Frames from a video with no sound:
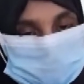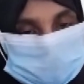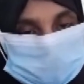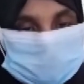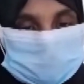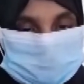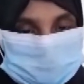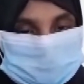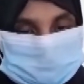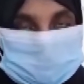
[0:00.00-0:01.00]
হলেও
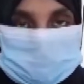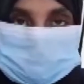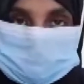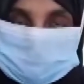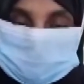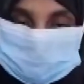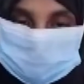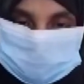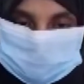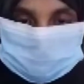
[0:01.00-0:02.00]
সময় মতো যেতে
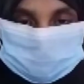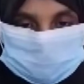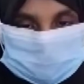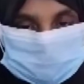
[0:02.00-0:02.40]
পারতেছি না